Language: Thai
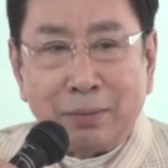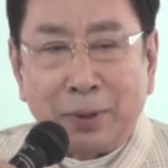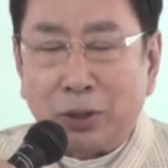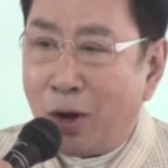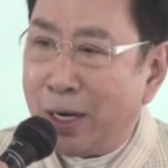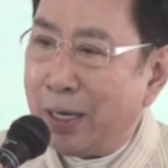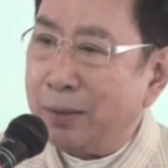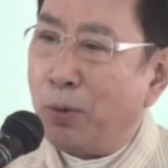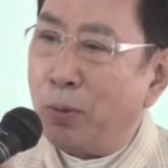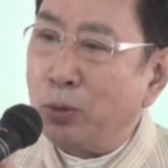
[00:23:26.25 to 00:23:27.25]
เมื่อตอนนั้น
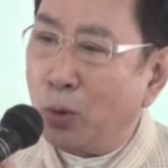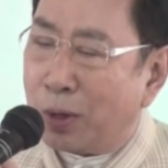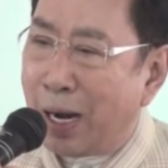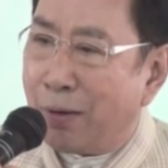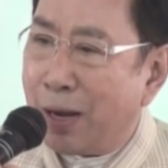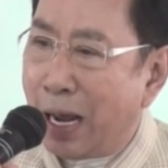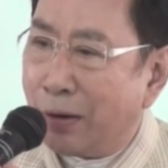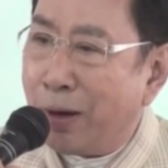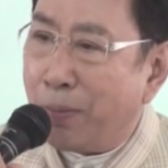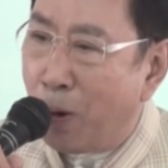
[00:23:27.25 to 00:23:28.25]
ผมถูกกล่าวหา
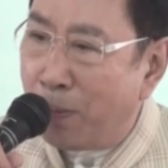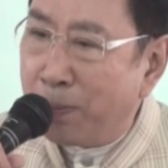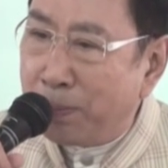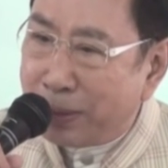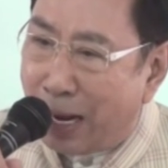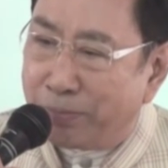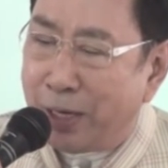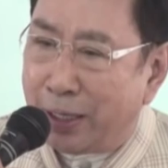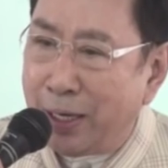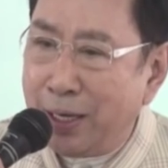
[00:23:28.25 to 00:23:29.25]
ว่าผมทำ
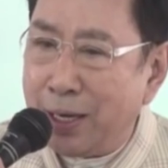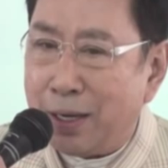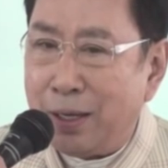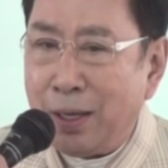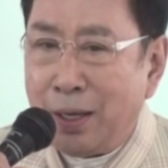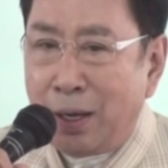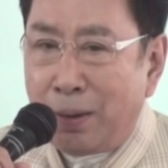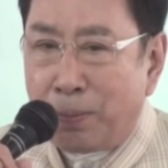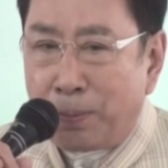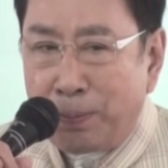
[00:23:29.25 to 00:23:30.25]
อย่างนี้เนี่ย
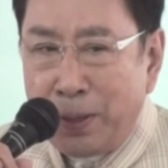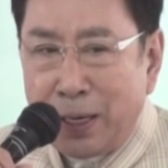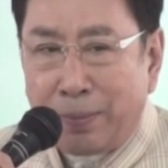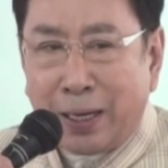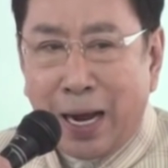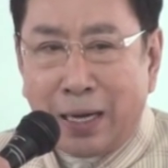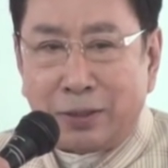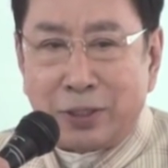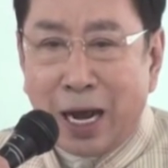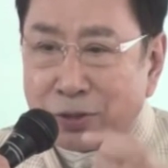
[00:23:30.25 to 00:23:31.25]
เพื่อเป็นการ
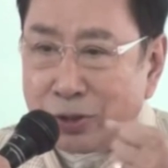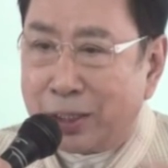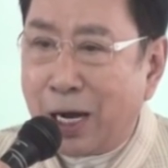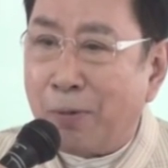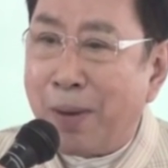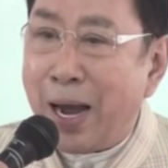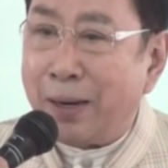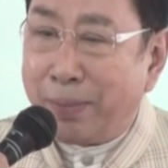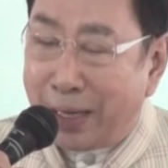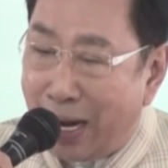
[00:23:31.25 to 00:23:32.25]
ชักศึกเข้าบ้าน
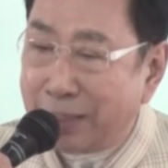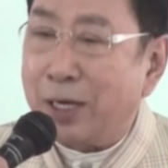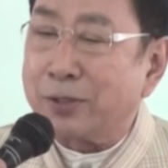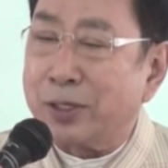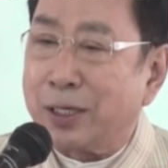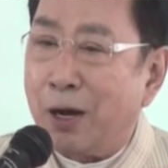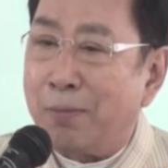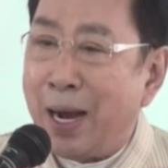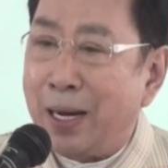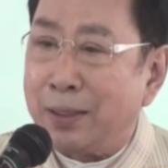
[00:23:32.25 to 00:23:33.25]
เป็นการชักศึกเข้า
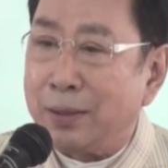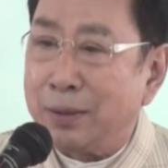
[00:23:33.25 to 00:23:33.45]
บ้าน